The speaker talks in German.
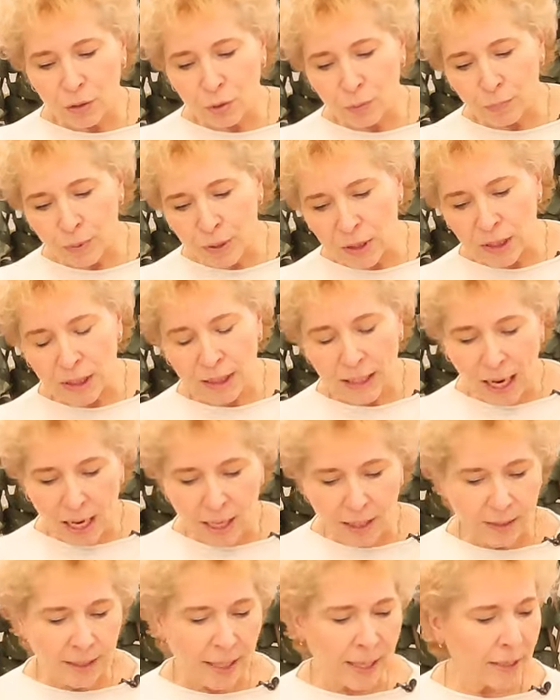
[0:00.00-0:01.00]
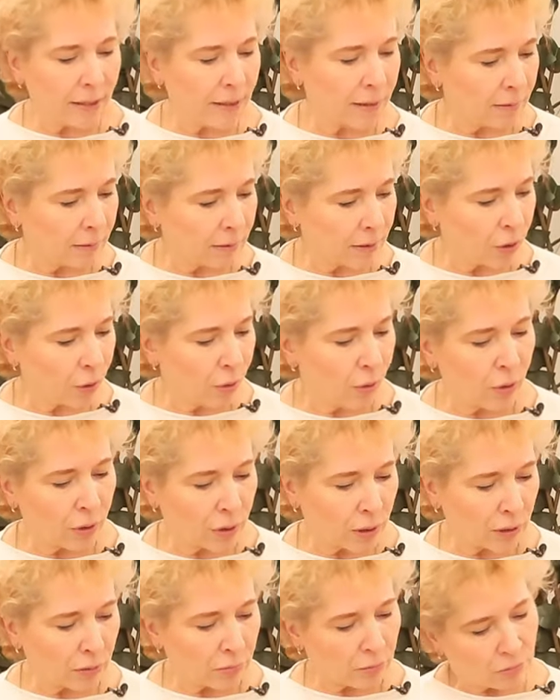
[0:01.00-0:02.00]
zu ein bisschen Nachteilen
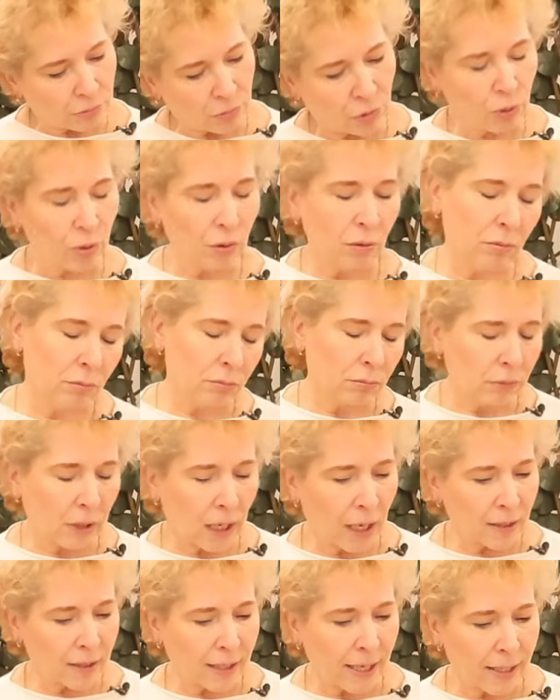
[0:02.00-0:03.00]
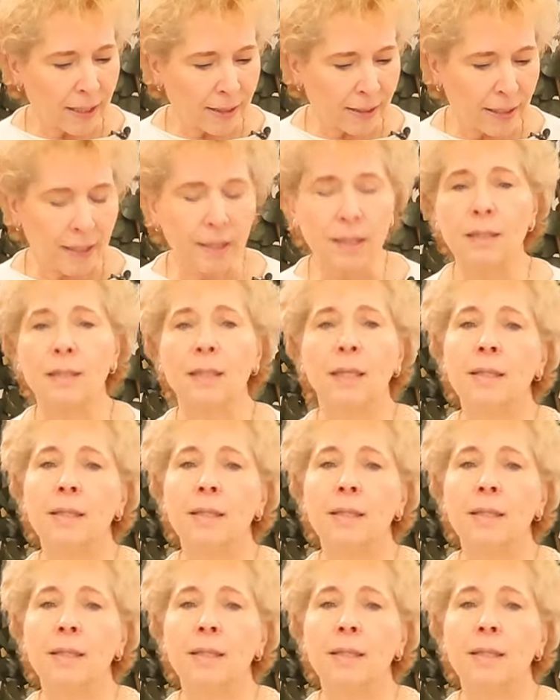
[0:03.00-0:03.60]
gehört oder nachteilig ist,